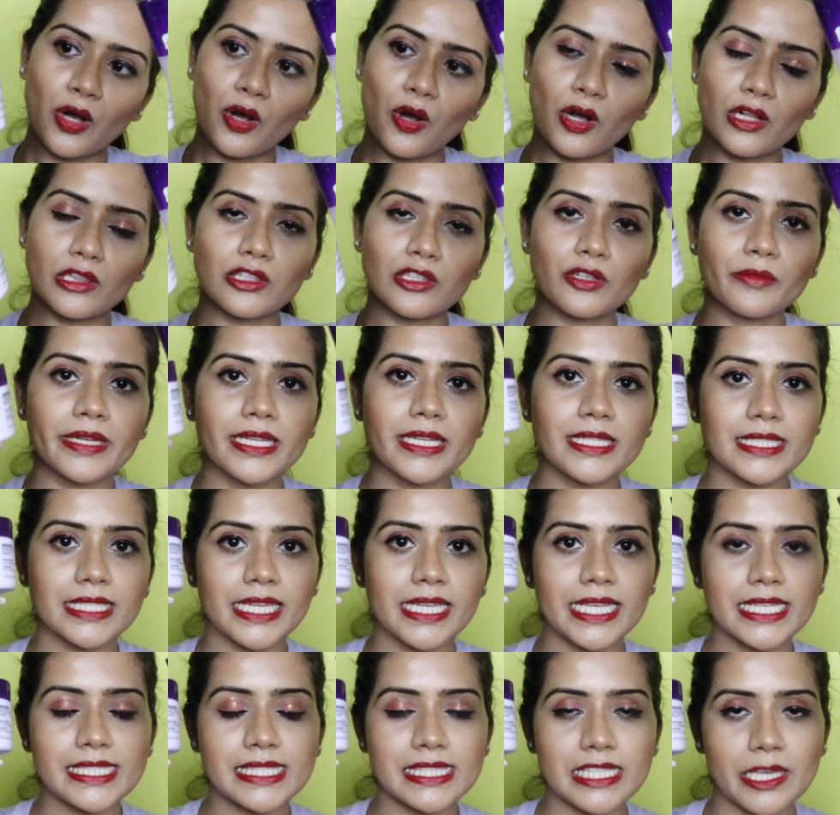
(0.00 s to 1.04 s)
ऑल मैं
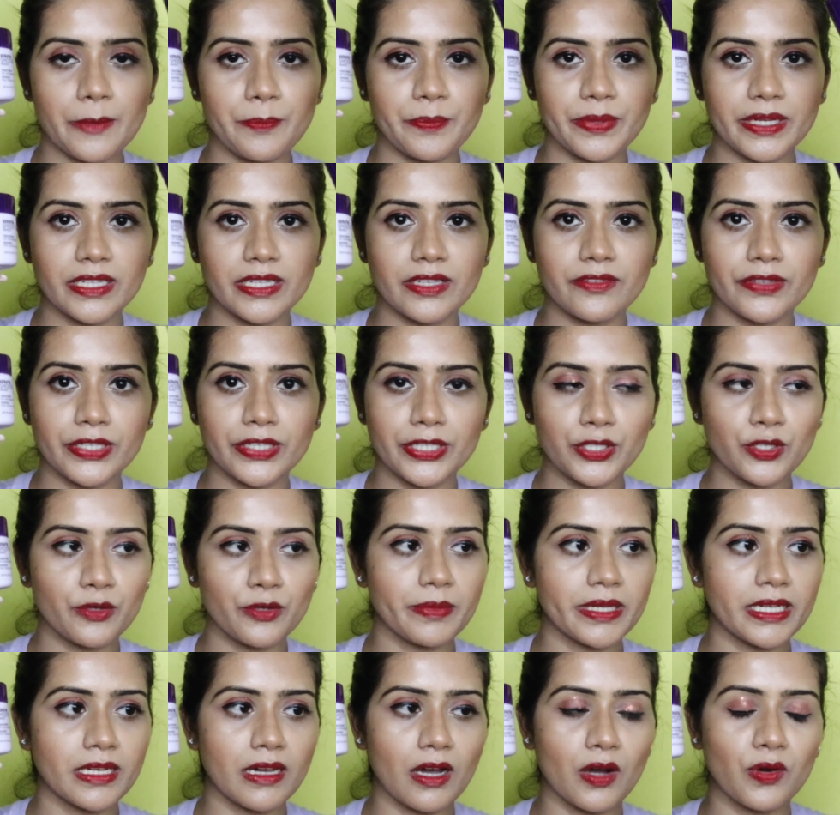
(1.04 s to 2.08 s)
इसका एक सेपरेट वीडियो
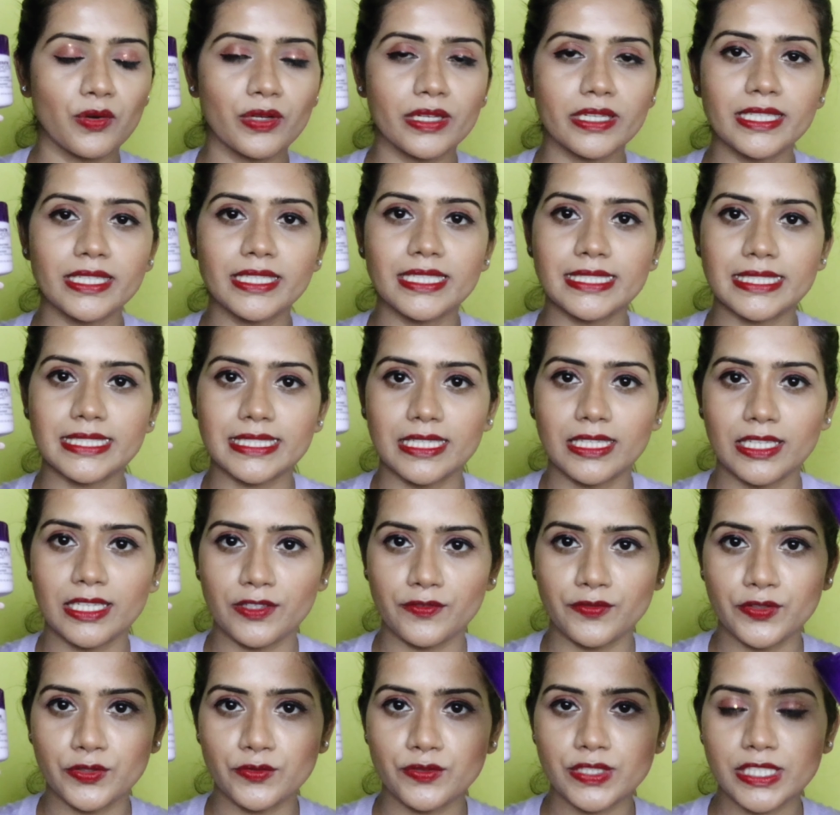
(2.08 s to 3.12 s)
बनाऊंगी इसके
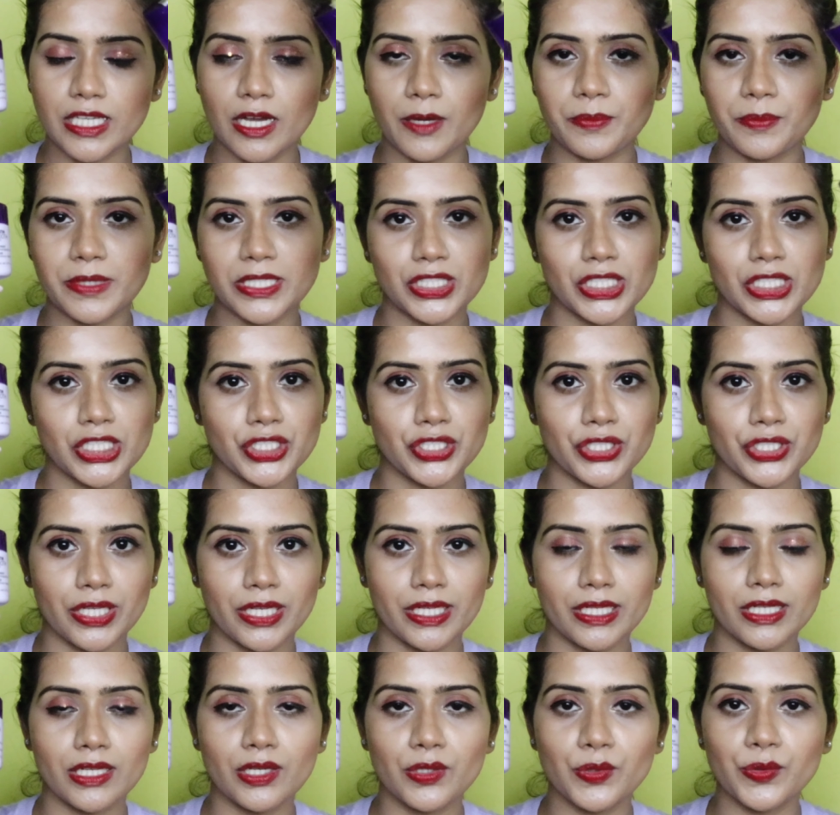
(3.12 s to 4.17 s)
रिव्यूज आपके साथ
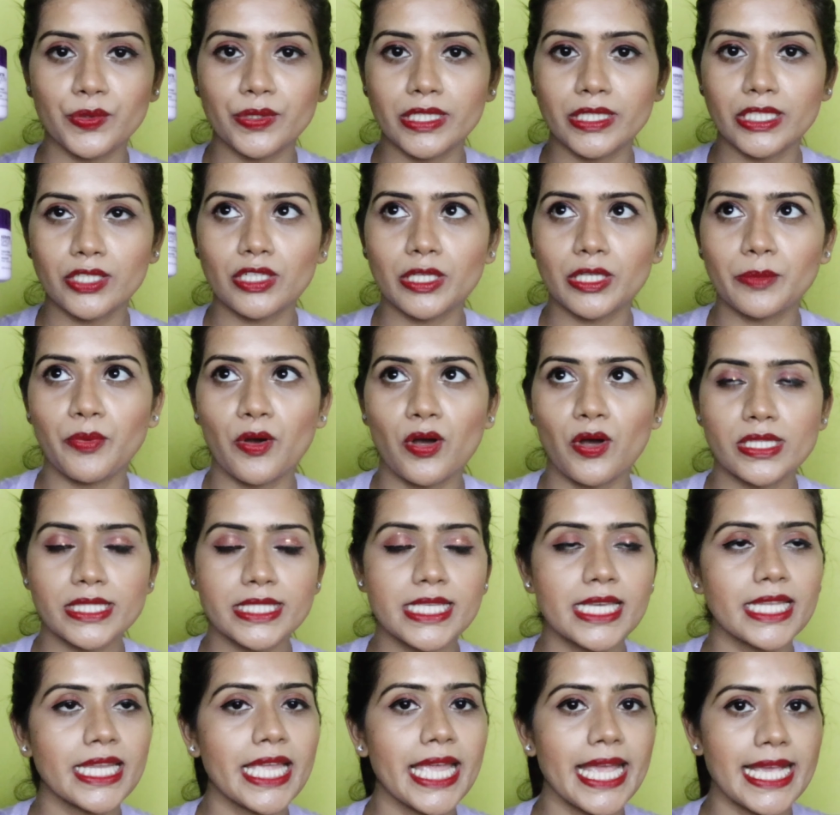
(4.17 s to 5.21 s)
शेयर करूंगी क्योंकि बहुत
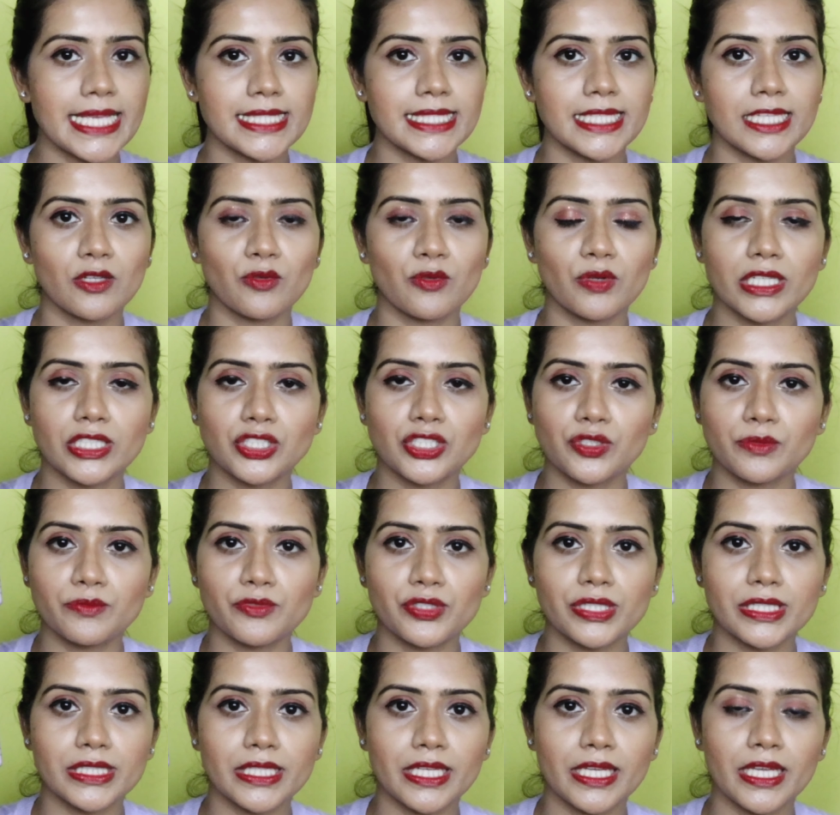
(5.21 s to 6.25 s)
सारे ऐसे लोग हैं जो
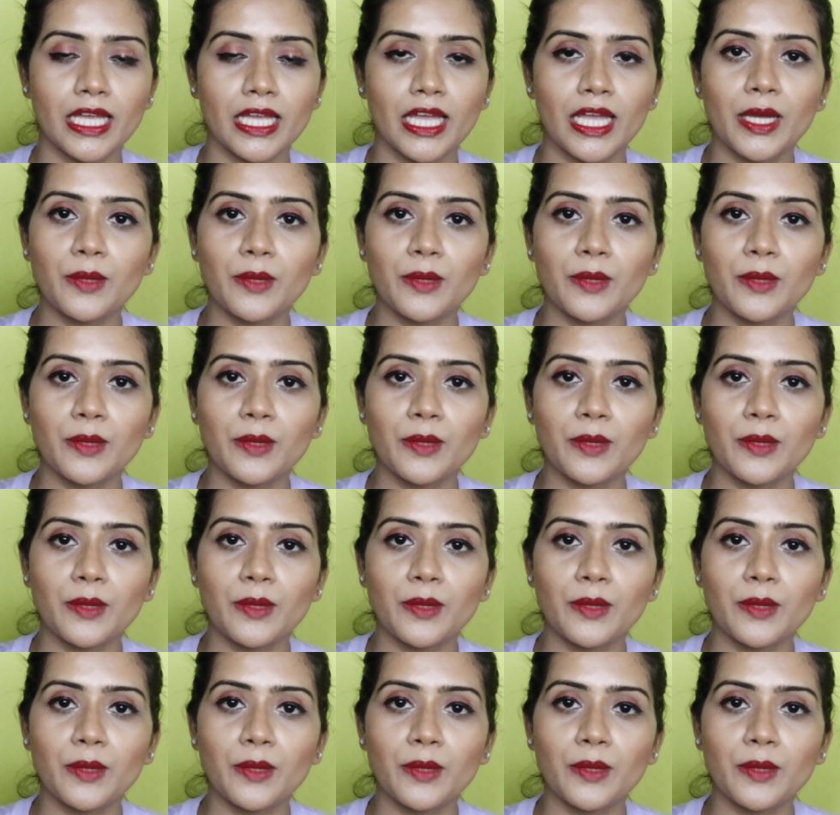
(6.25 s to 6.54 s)
मुझसे